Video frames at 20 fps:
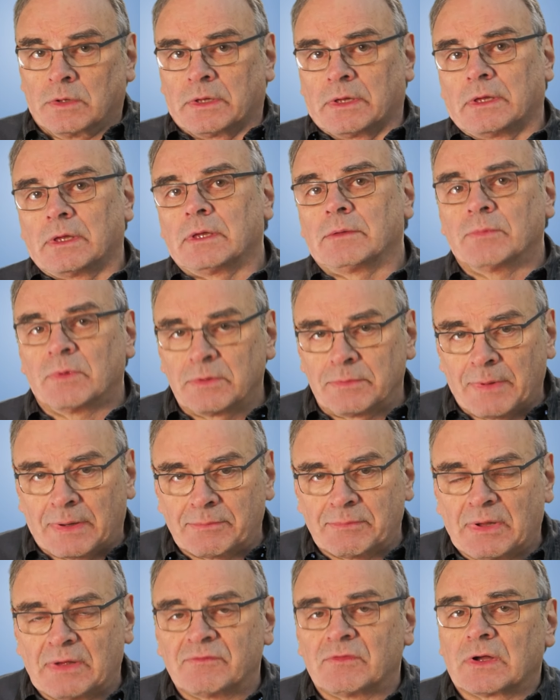ich muss
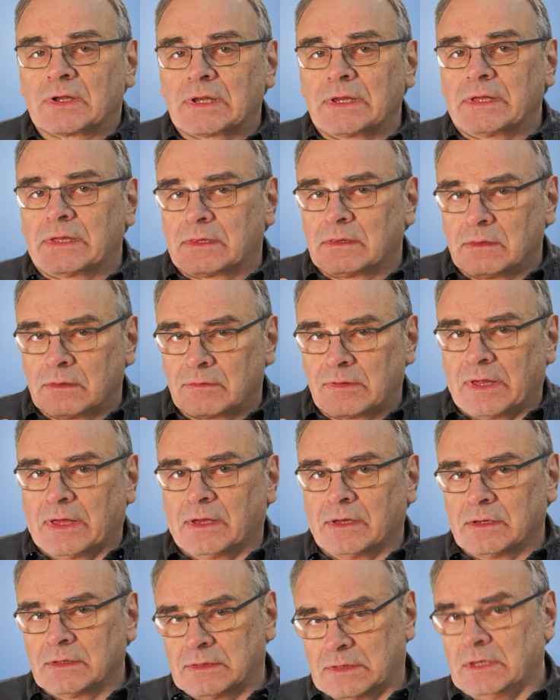manchmal wirklich
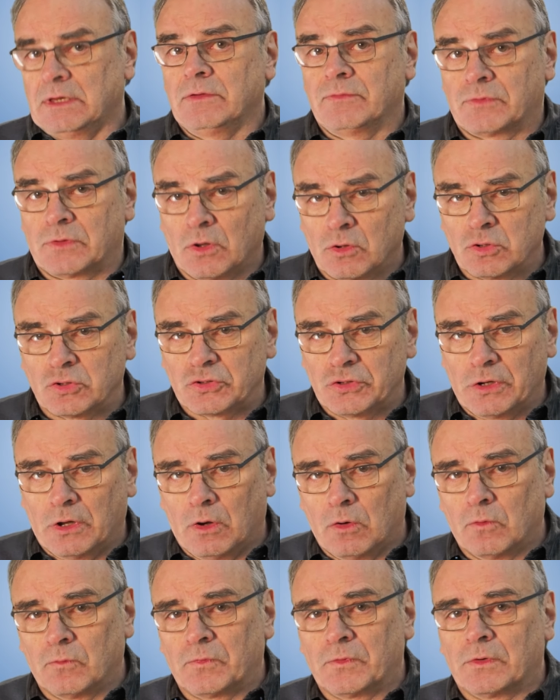sehr tief
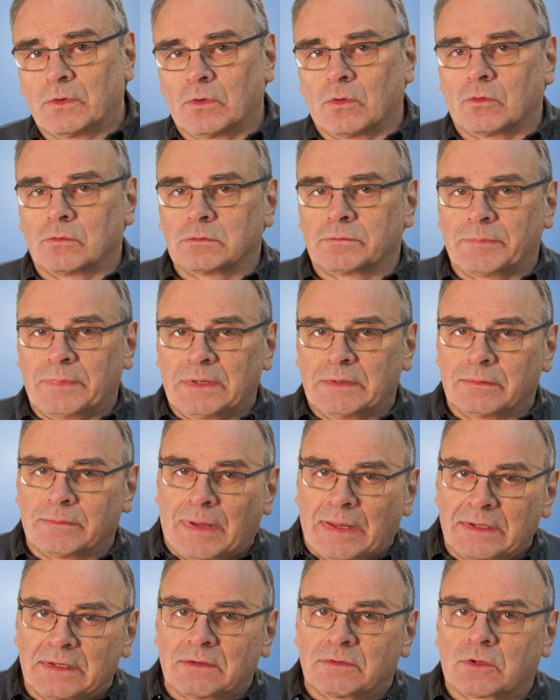durchschnaufen und mir
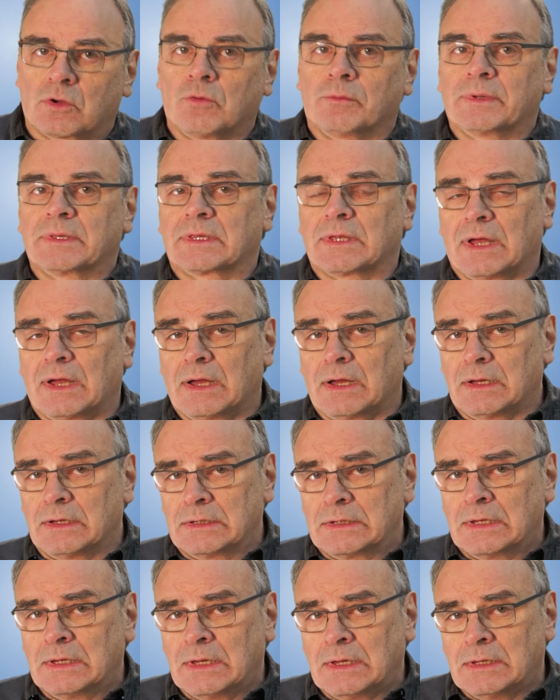manchen Kommentar
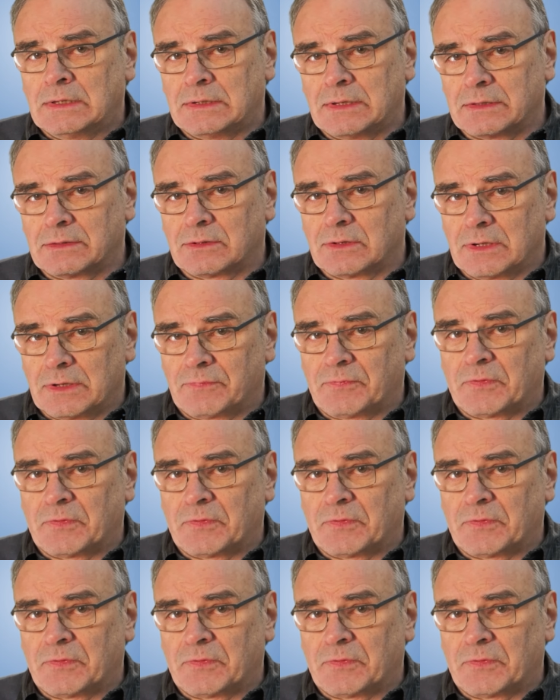natürlich